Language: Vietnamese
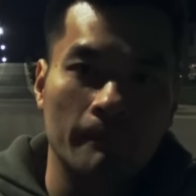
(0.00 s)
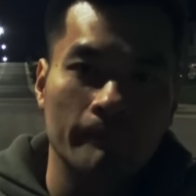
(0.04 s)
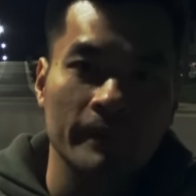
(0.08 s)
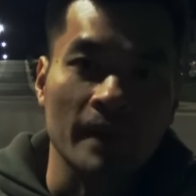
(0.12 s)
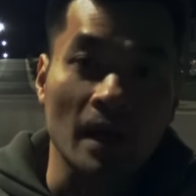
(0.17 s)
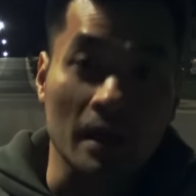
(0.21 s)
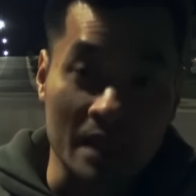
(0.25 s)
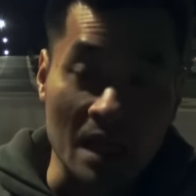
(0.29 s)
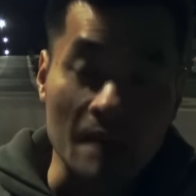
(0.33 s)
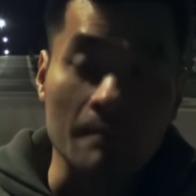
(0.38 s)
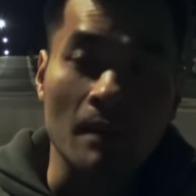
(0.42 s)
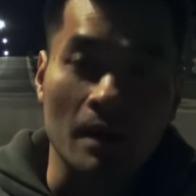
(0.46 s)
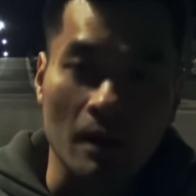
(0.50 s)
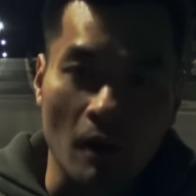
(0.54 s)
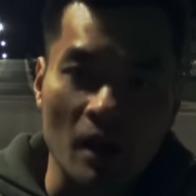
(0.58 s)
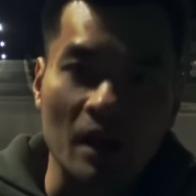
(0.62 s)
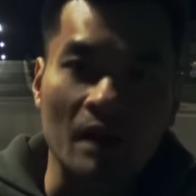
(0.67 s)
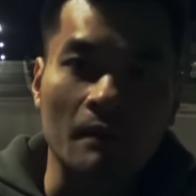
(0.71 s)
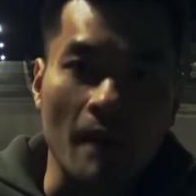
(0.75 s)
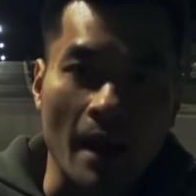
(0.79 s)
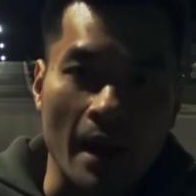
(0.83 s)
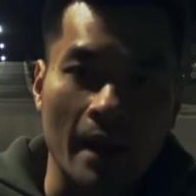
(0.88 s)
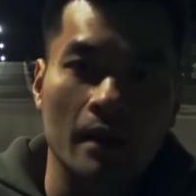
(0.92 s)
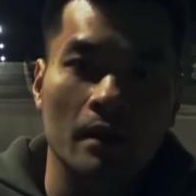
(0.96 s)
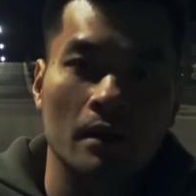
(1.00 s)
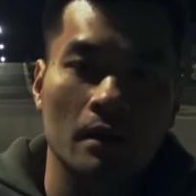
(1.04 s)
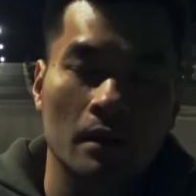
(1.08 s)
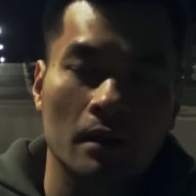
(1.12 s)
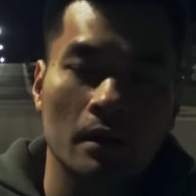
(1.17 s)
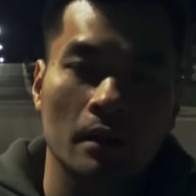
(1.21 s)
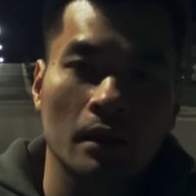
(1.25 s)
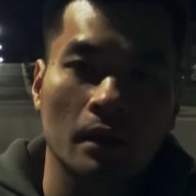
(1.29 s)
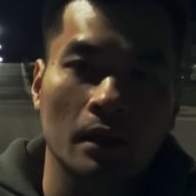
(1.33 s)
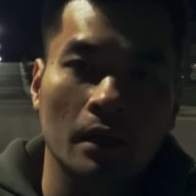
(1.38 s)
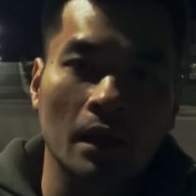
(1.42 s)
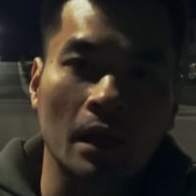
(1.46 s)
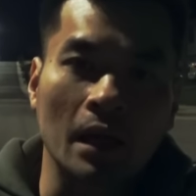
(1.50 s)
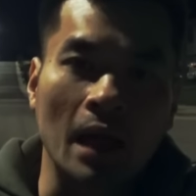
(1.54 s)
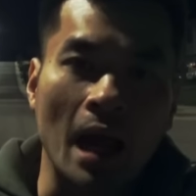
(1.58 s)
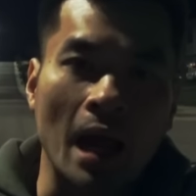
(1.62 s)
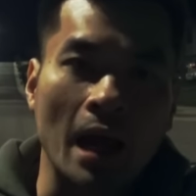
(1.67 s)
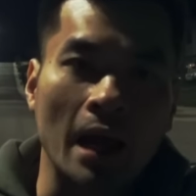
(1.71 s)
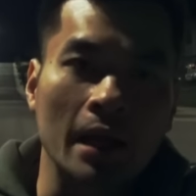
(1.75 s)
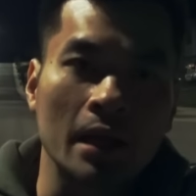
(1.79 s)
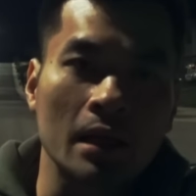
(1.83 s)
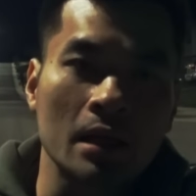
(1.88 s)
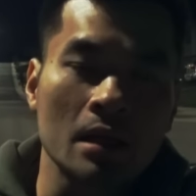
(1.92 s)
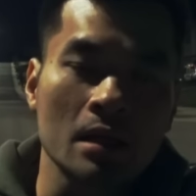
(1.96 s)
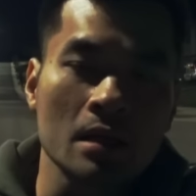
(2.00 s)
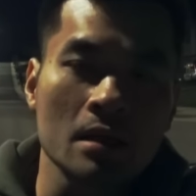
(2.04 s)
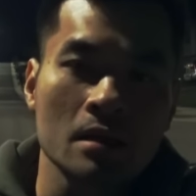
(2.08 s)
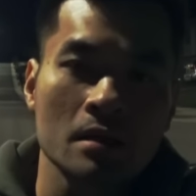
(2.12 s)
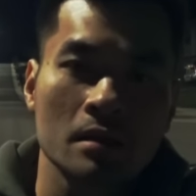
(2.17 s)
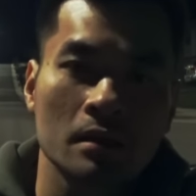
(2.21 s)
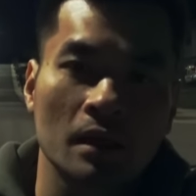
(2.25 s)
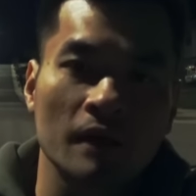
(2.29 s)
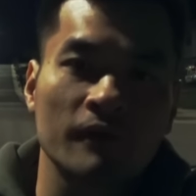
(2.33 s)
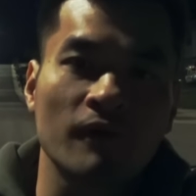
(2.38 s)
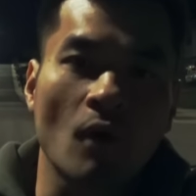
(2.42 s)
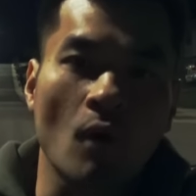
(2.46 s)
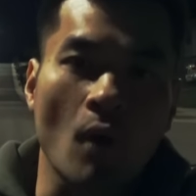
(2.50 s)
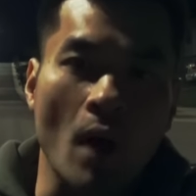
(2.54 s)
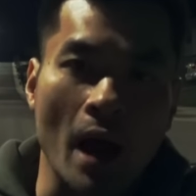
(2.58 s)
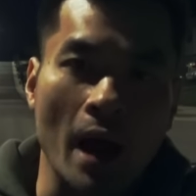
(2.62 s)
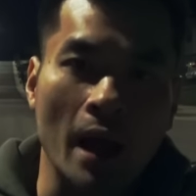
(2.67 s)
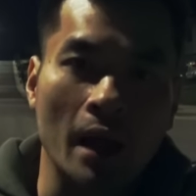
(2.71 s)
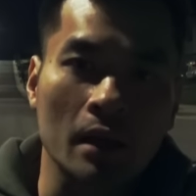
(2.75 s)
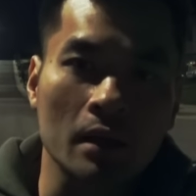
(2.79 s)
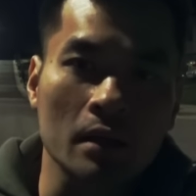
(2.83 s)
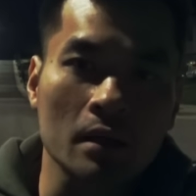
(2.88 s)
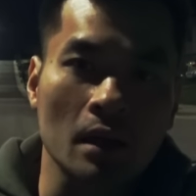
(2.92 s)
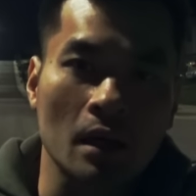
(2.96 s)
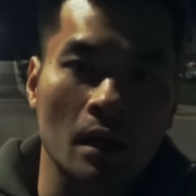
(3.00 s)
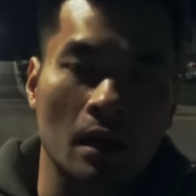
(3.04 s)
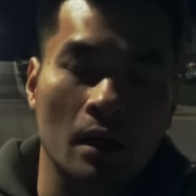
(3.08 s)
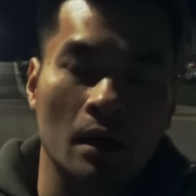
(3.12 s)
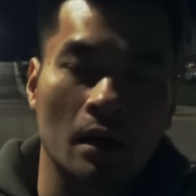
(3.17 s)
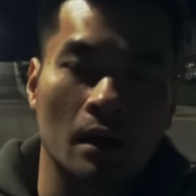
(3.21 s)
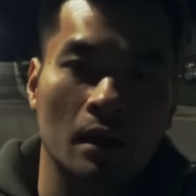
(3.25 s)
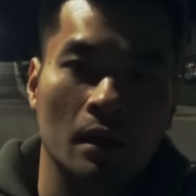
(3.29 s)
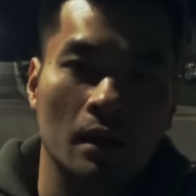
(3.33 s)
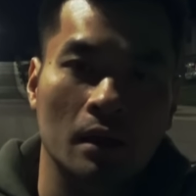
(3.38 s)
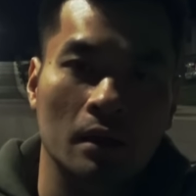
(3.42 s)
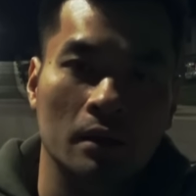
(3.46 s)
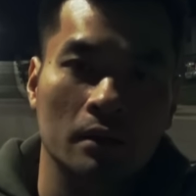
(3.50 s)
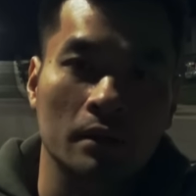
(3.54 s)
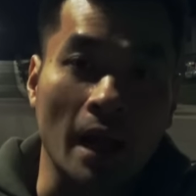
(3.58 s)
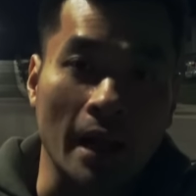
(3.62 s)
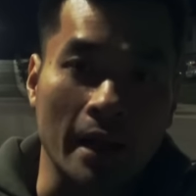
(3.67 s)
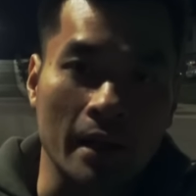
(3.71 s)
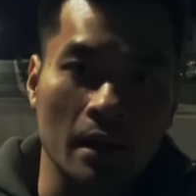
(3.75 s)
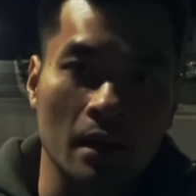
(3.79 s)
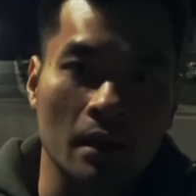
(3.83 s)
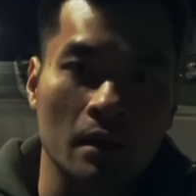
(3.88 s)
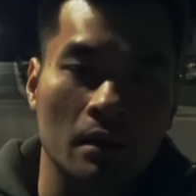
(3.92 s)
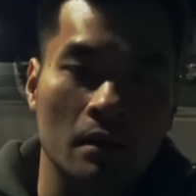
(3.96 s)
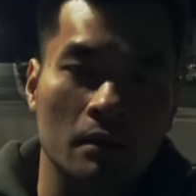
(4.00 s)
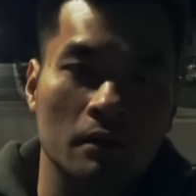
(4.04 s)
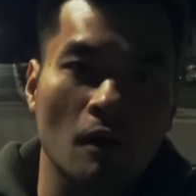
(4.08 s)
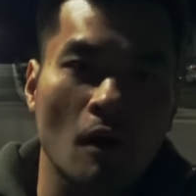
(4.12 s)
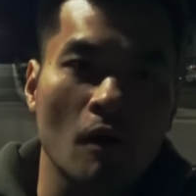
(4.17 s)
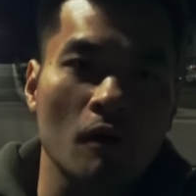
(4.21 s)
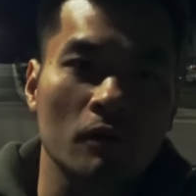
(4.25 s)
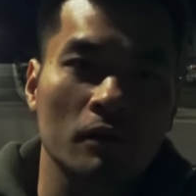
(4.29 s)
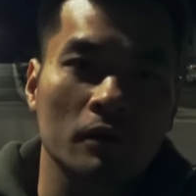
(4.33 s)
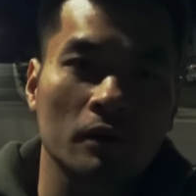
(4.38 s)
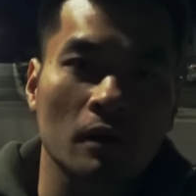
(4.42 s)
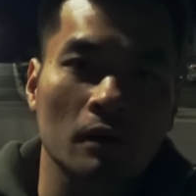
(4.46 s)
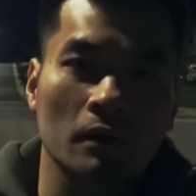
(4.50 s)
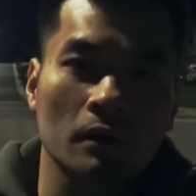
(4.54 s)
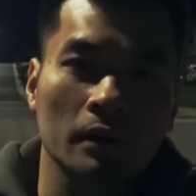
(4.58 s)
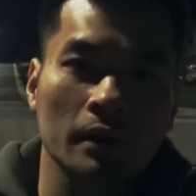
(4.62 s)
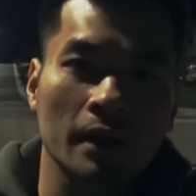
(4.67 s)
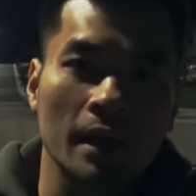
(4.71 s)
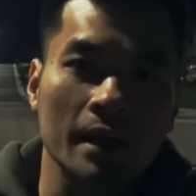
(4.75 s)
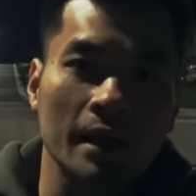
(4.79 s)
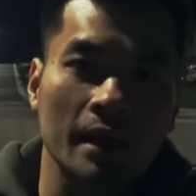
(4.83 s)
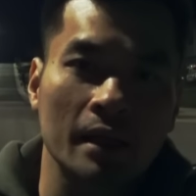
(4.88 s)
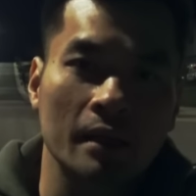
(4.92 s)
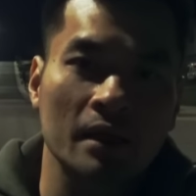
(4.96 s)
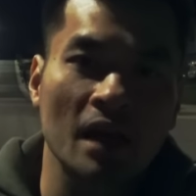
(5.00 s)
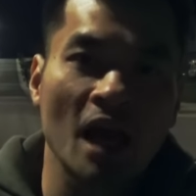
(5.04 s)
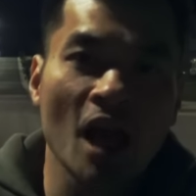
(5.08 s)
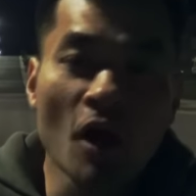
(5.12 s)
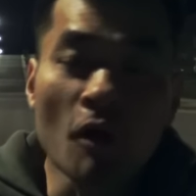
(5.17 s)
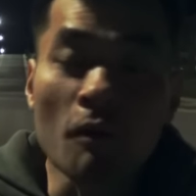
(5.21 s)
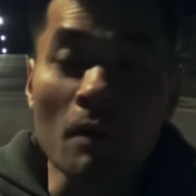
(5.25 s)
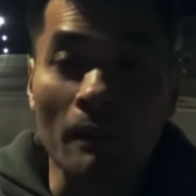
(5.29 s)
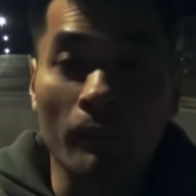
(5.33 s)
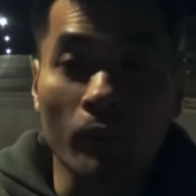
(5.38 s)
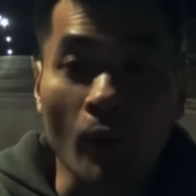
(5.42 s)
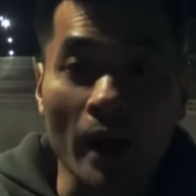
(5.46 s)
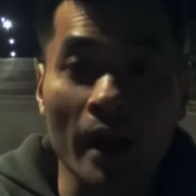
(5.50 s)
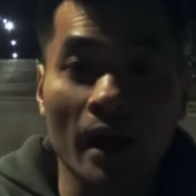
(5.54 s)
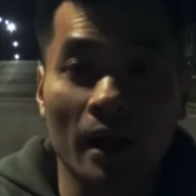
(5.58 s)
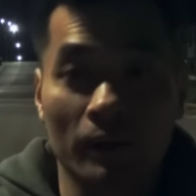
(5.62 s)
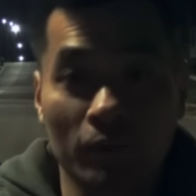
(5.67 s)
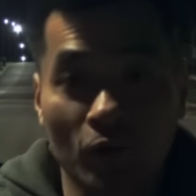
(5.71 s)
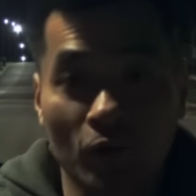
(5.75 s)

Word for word: Thực chất mà nói các bạn, cái vụ án này á, nếu mà Bryan